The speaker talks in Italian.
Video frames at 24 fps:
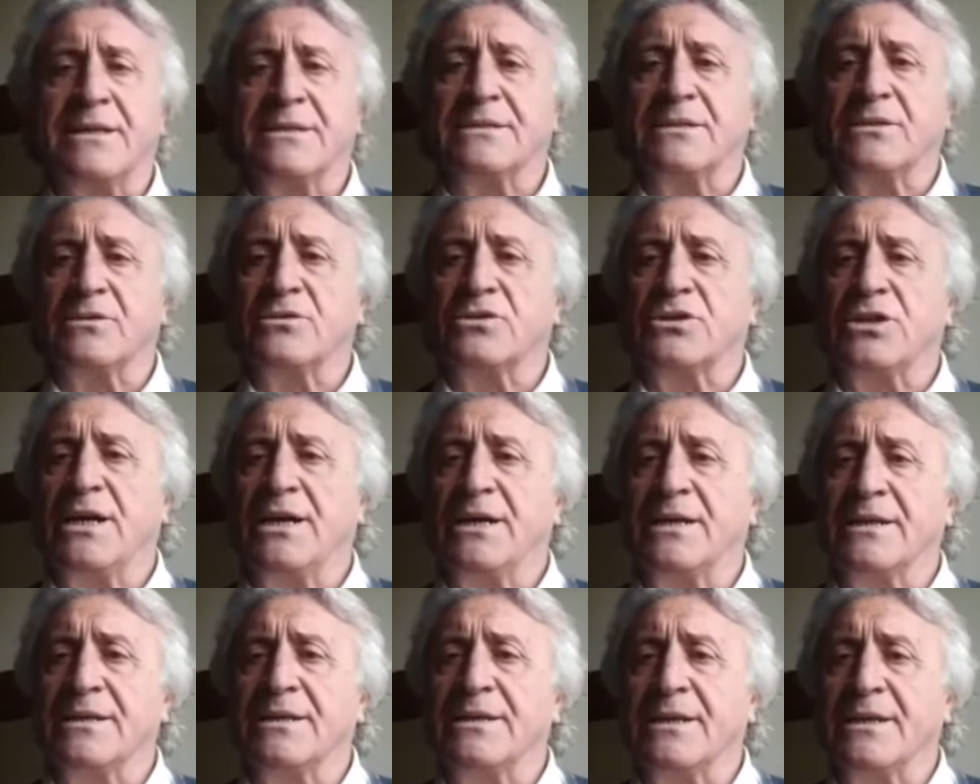
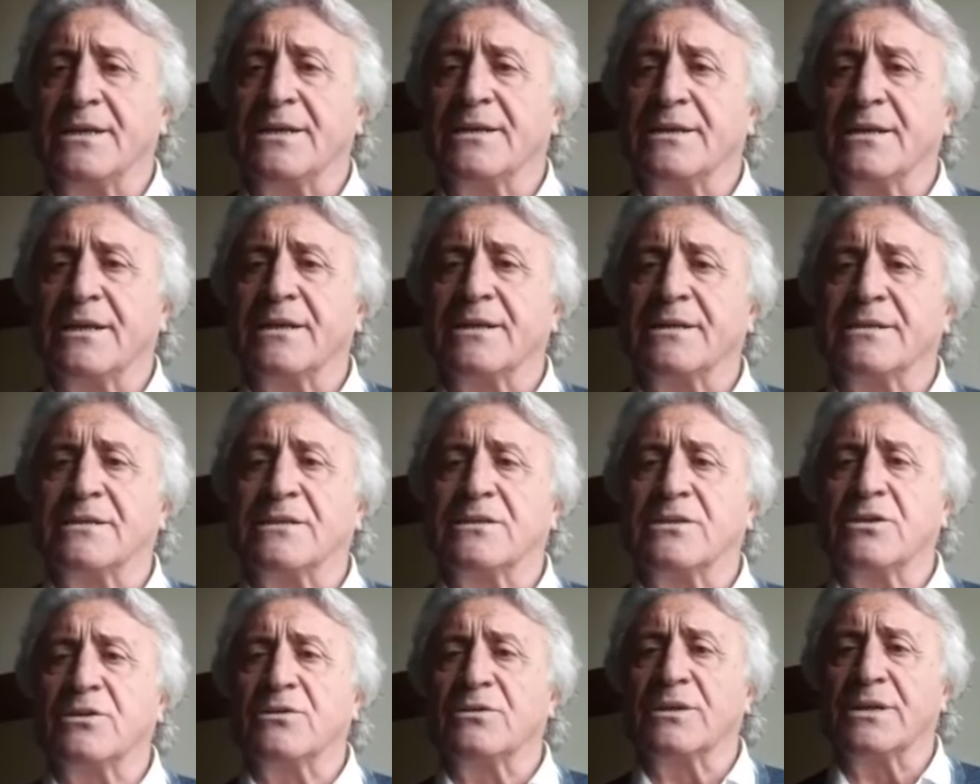sociali nelle
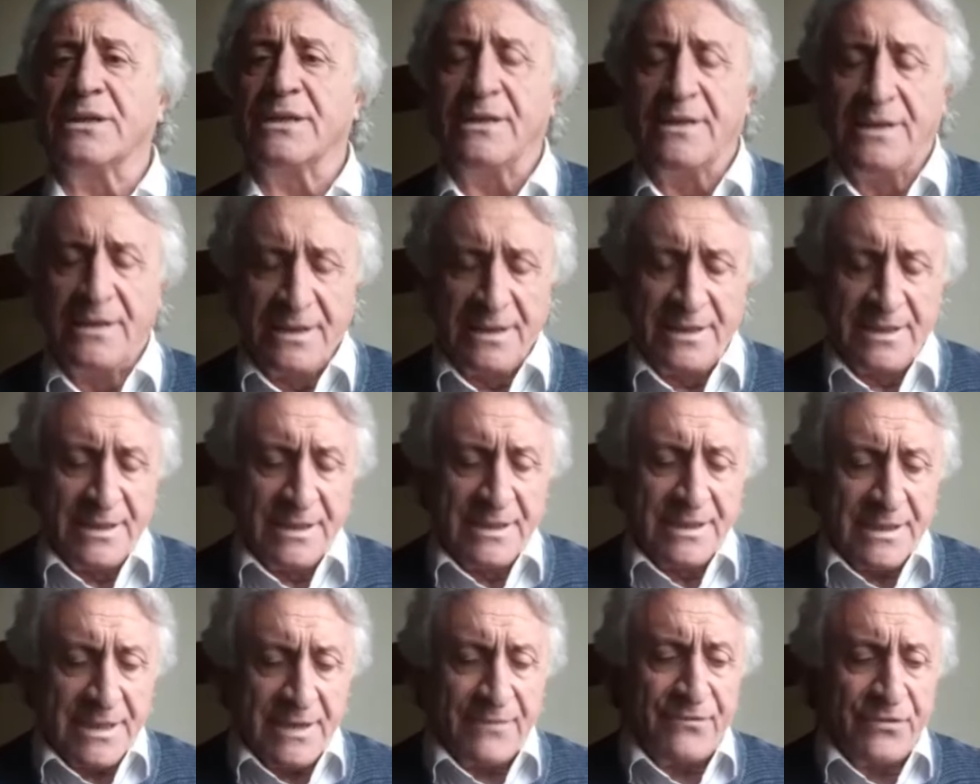relazioni,
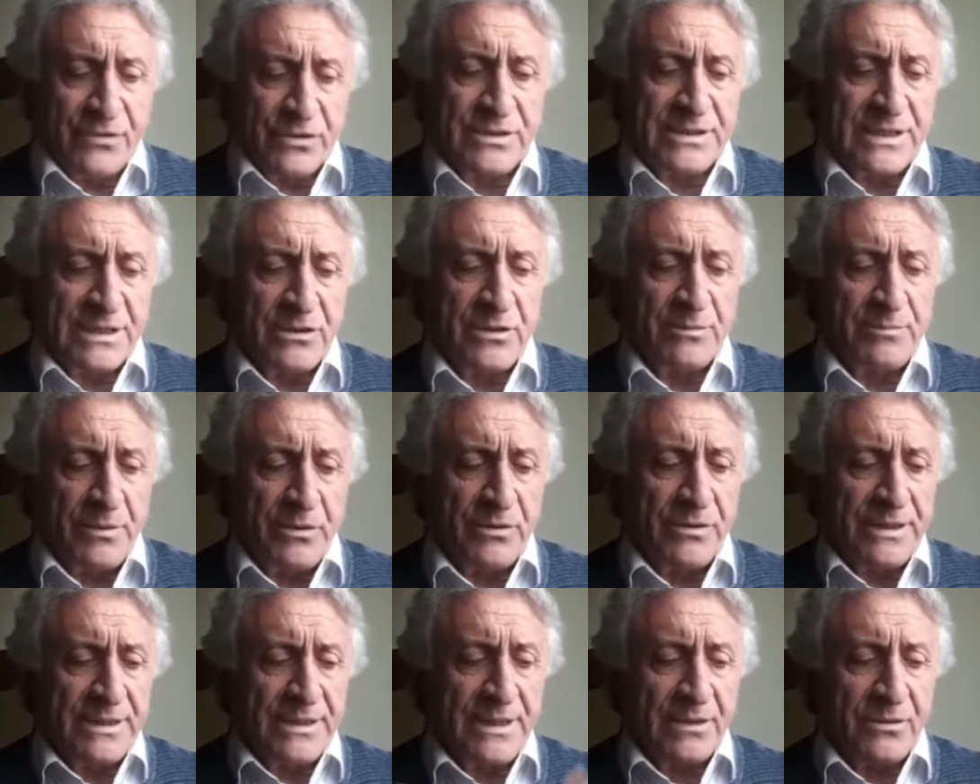rafforzato
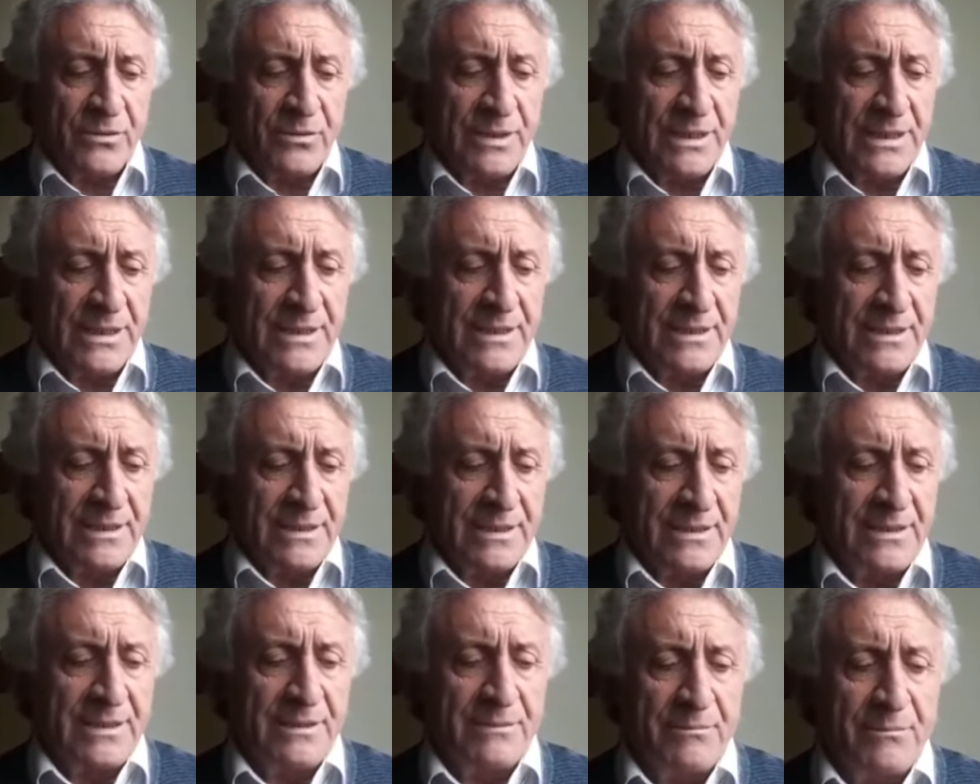poi da
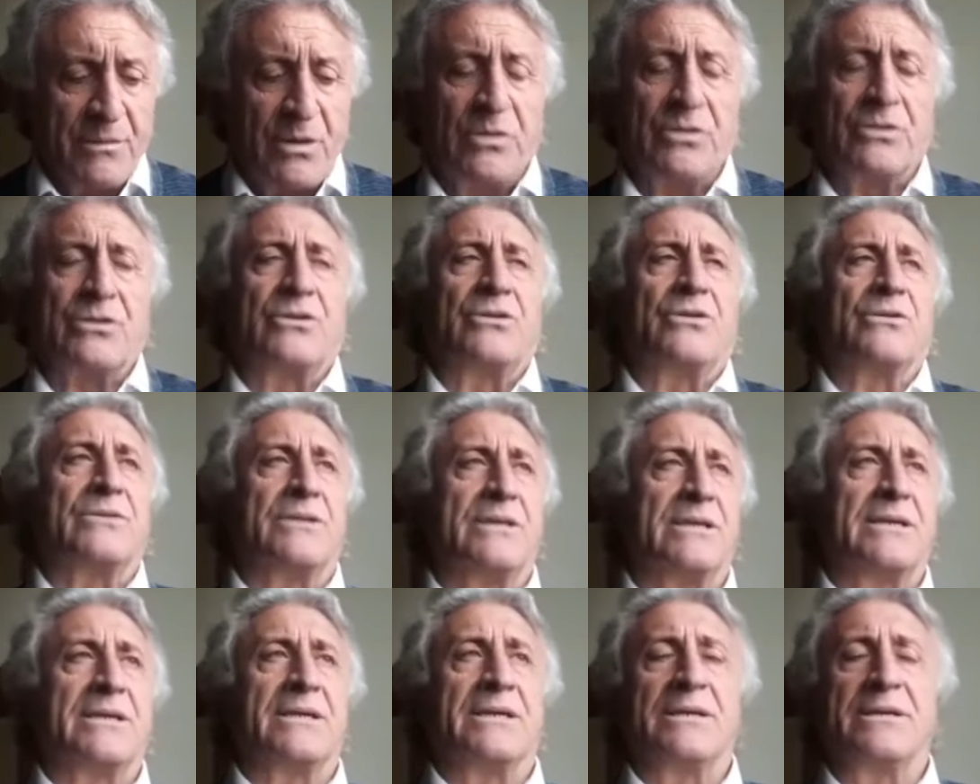quel motto
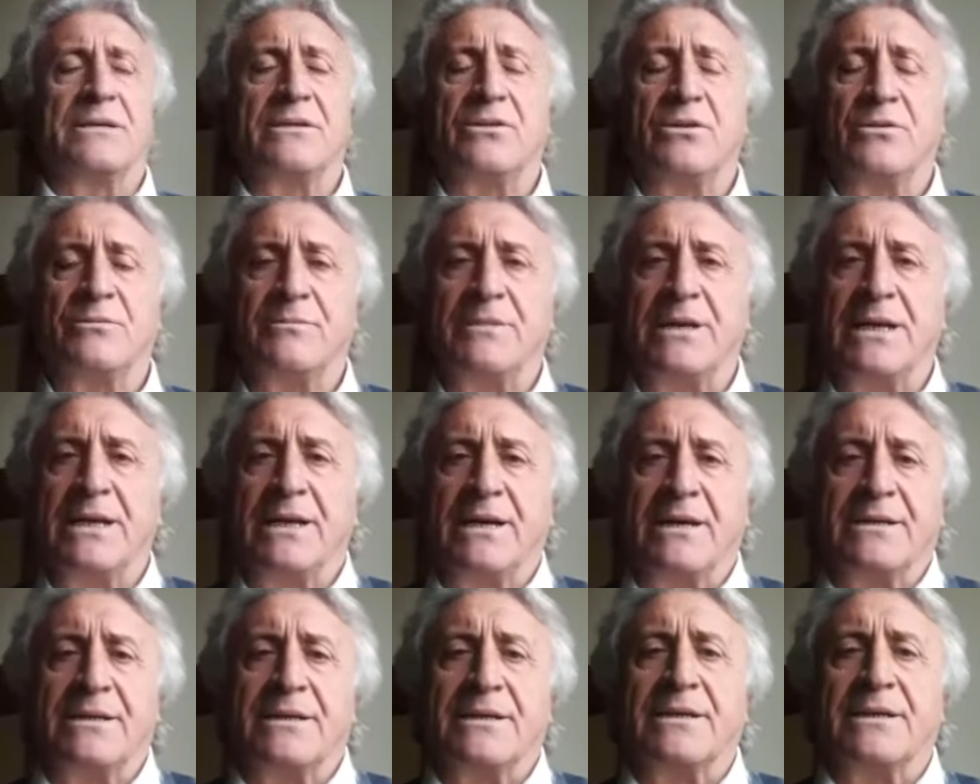di Don
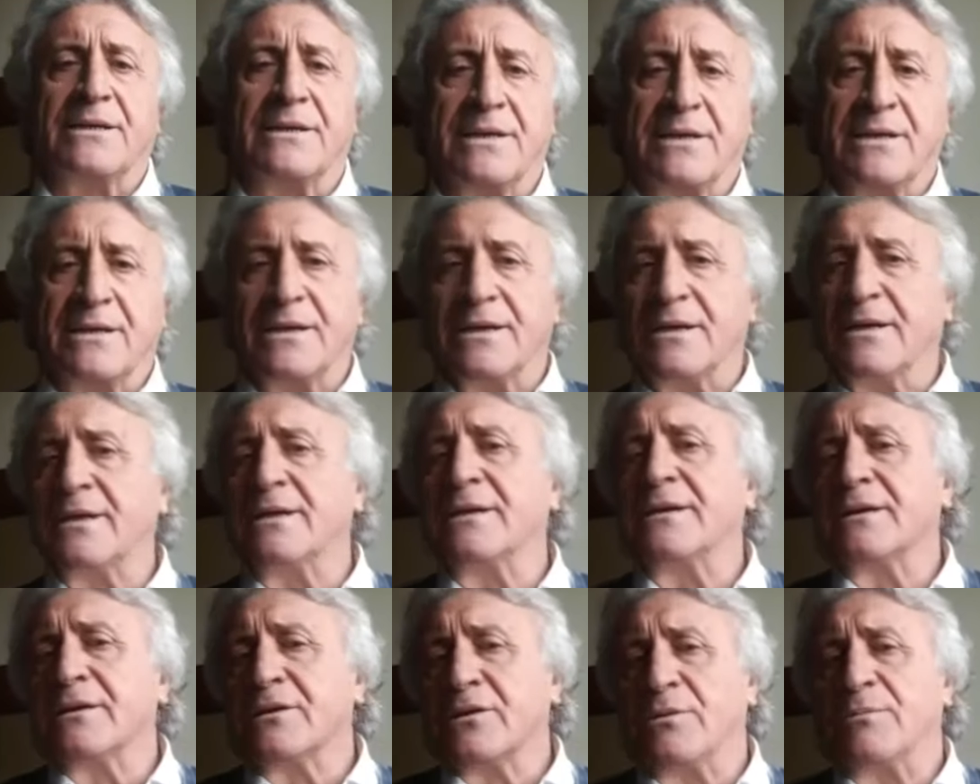Milani che
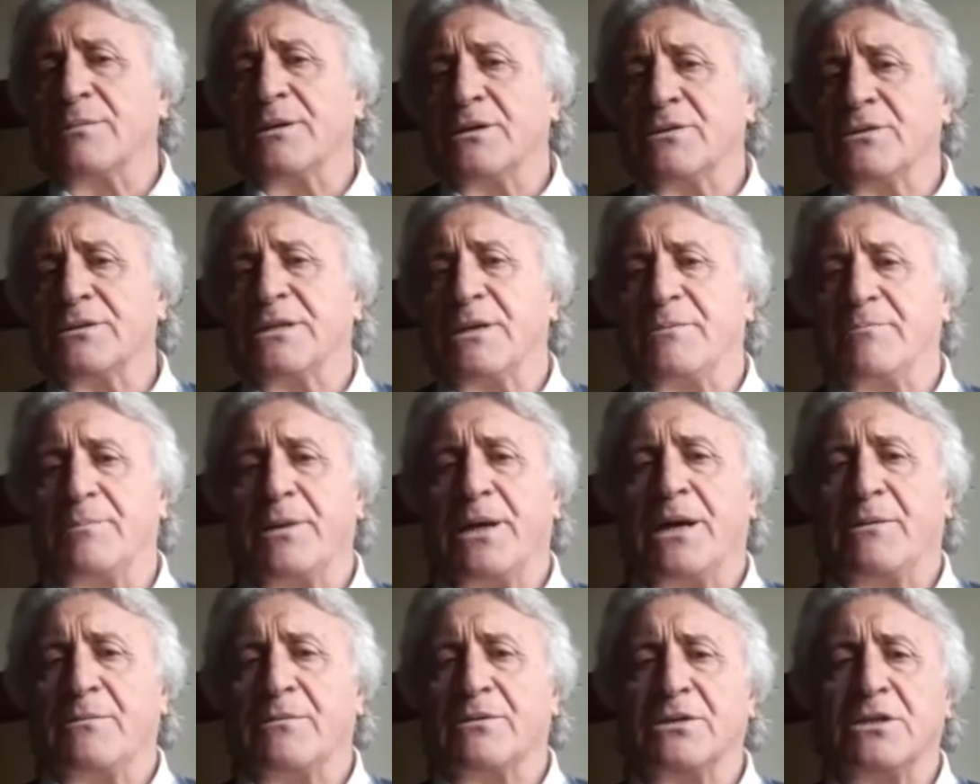è, come noi
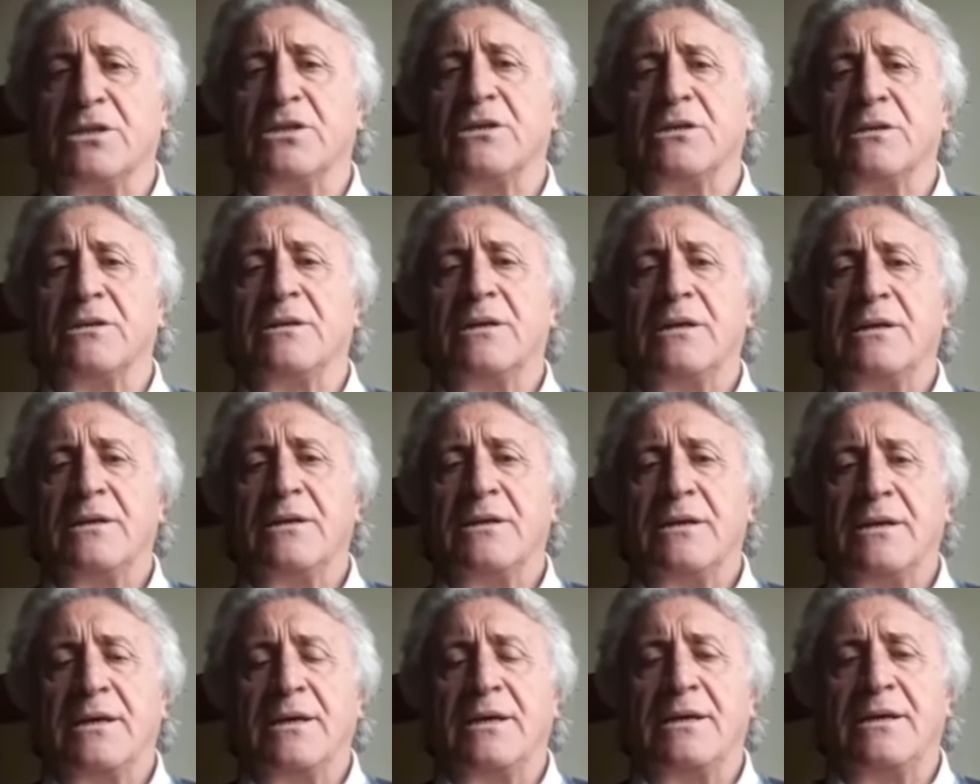sappiamo, di
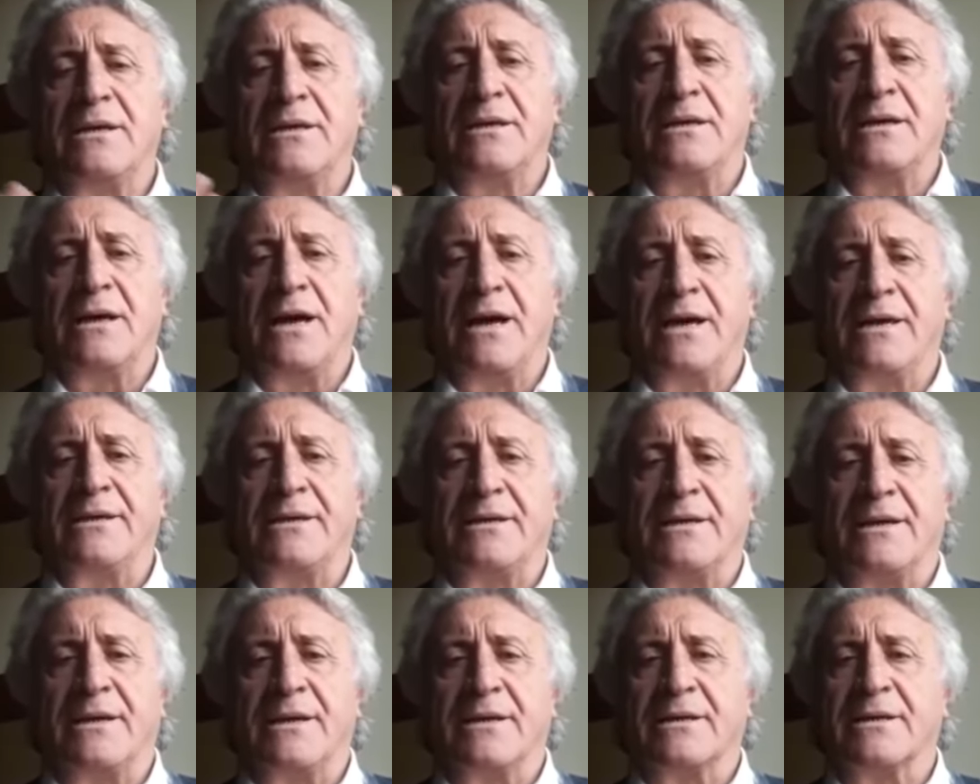eh, I
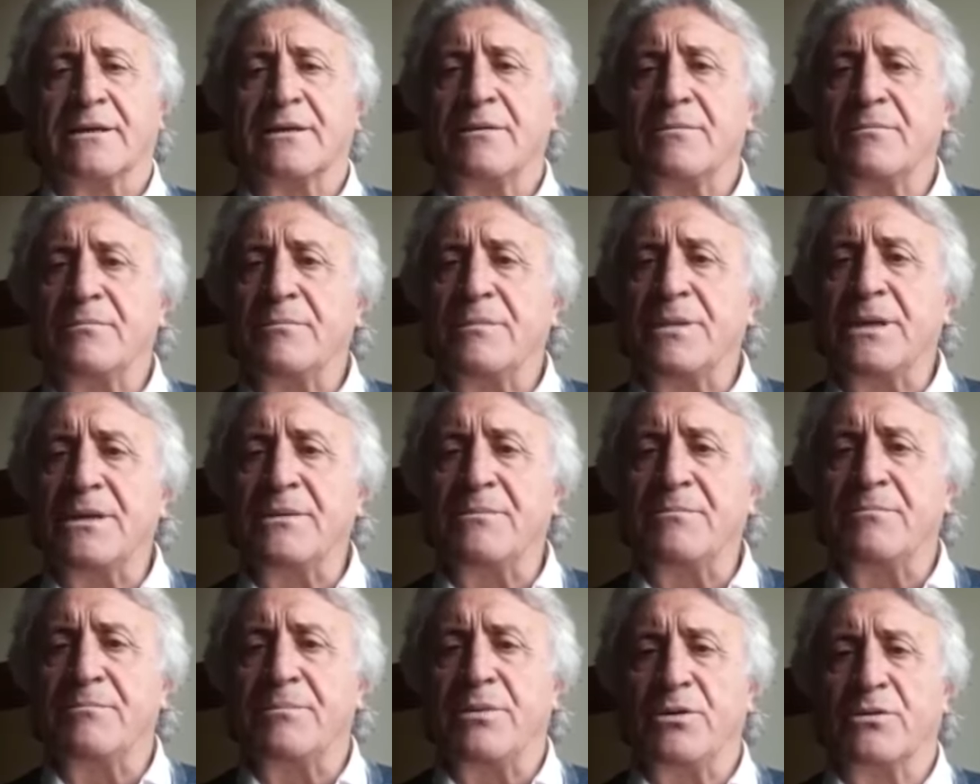care, mi
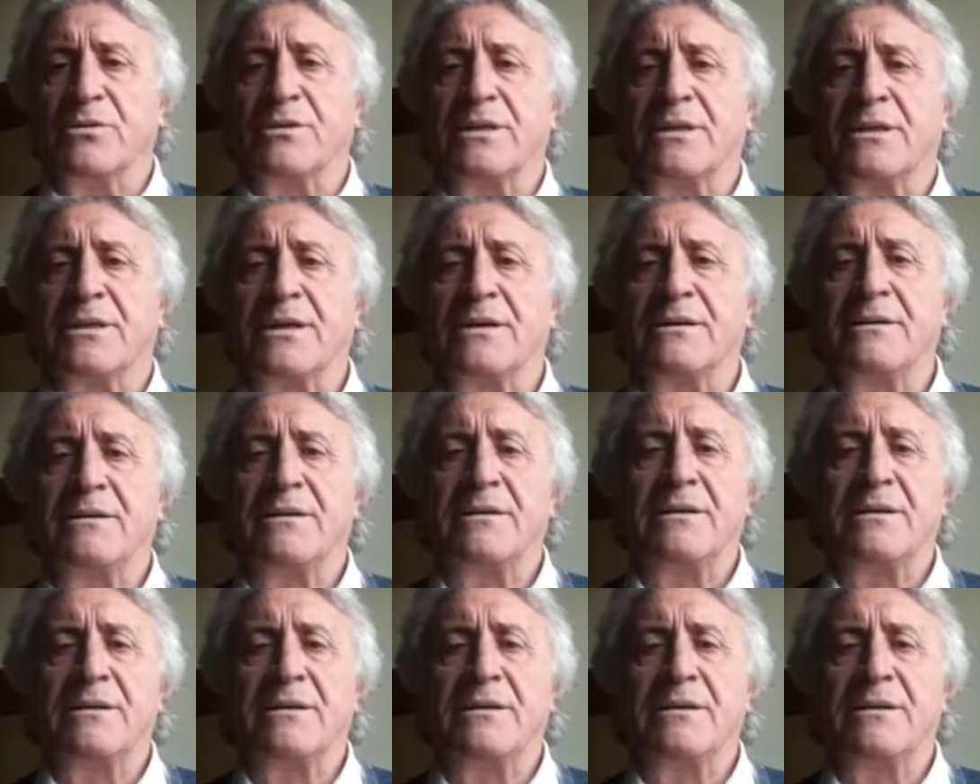importa